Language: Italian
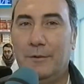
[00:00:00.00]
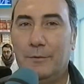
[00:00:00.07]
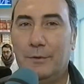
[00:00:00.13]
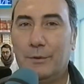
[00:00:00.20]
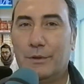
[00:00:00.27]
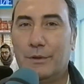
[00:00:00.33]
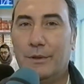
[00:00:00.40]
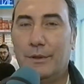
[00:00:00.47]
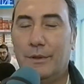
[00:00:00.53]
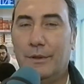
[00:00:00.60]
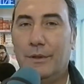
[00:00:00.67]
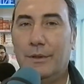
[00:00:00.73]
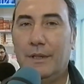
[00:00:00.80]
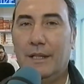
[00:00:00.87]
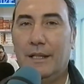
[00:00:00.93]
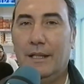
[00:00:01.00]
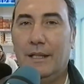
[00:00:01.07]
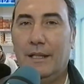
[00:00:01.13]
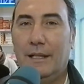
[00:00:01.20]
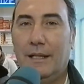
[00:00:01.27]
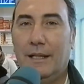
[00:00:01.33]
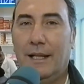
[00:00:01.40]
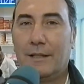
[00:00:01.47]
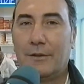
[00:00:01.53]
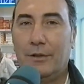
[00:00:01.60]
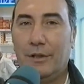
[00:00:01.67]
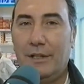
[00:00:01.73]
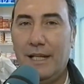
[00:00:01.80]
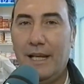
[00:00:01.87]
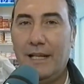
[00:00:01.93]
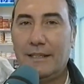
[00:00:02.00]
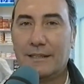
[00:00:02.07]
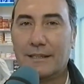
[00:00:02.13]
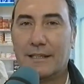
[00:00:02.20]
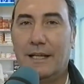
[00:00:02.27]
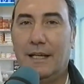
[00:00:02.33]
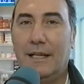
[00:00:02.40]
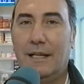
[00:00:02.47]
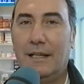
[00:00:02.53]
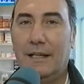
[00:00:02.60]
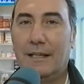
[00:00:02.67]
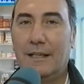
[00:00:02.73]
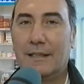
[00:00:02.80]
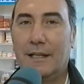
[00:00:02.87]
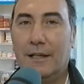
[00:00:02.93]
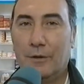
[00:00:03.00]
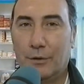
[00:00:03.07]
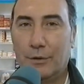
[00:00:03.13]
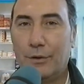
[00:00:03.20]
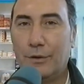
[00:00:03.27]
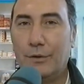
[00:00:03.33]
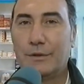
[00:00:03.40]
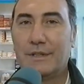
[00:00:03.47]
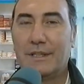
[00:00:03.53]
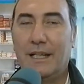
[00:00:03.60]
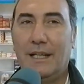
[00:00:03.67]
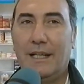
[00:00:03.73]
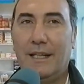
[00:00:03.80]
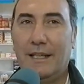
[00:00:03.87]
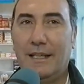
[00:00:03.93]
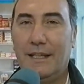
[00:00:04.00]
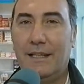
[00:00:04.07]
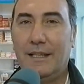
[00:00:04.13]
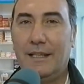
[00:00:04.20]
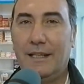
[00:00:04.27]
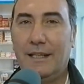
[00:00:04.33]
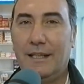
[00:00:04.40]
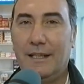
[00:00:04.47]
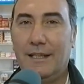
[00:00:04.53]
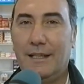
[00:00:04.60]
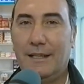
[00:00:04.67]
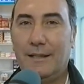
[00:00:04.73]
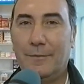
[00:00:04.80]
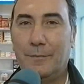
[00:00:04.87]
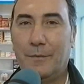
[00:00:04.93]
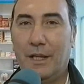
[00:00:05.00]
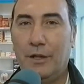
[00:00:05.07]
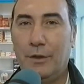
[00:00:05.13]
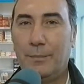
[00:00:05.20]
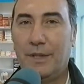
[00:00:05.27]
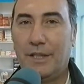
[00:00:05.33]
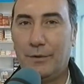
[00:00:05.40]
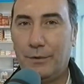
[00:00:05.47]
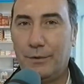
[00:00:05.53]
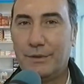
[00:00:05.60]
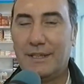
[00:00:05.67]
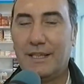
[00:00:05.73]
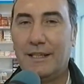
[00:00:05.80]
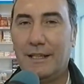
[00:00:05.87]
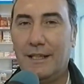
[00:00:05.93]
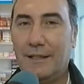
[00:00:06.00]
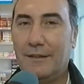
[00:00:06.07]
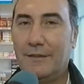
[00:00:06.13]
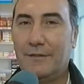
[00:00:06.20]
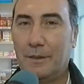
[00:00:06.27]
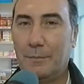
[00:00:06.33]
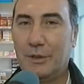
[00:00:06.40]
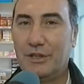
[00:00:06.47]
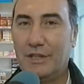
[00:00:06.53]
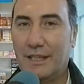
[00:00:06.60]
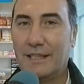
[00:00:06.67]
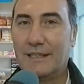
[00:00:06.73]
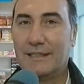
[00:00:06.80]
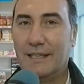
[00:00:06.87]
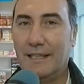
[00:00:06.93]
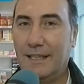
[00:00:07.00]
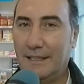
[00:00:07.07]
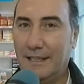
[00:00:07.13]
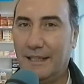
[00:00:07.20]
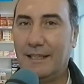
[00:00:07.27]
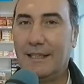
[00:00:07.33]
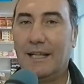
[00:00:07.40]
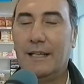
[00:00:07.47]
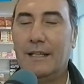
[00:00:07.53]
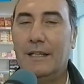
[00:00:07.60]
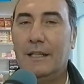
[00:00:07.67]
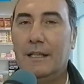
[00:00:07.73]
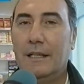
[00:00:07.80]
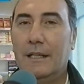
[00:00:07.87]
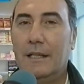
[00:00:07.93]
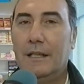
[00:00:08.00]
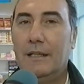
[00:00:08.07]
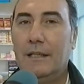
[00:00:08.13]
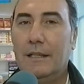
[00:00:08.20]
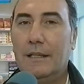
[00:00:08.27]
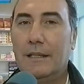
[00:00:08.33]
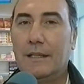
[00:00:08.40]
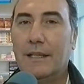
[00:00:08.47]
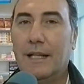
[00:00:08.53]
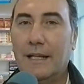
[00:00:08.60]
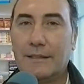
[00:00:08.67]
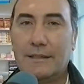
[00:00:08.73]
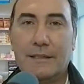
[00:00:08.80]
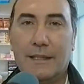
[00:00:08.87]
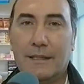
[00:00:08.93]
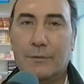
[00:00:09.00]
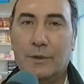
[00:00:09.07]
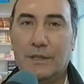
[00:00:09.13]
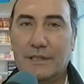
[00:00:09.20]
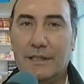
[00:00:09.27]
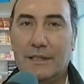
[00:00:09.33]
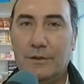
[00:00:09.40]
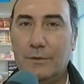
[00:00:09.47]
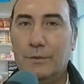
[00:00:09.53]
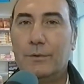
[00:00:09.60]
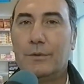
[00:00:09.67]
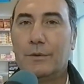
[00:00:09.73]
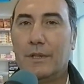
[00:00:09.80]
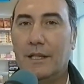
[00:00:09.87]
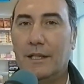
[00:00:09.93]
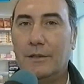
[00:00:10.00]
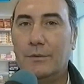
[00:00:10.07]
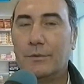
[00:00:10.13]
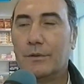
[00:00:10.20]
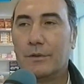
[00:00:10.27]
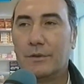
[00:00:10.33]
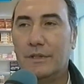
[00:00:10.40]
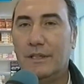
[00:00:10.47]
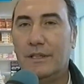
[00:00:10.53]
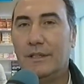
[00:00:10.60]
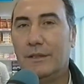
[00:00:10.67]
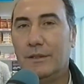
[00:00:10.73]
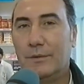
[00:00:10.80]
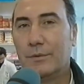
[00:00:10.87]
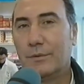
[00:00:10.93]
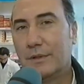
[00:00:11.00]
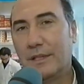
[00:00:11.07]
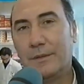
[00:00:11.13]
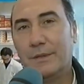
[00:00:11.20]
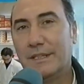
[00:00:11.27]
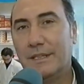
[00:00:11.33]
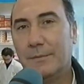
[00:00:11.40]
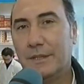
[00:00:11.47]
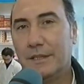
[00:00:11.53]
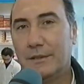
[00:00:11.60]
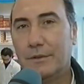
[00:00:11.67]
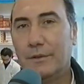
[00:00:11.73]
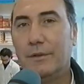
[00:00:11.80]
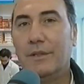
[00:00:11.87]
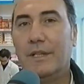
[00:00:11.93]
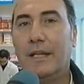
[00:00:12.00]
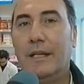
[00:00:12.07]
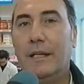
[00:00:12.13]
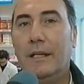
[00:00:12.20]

avuto eh, l'accoglienza calorosa e, e operosa della farmacia Castellaneta eh, grazie a questo aiuto, all'aiuto di tutte queste persone,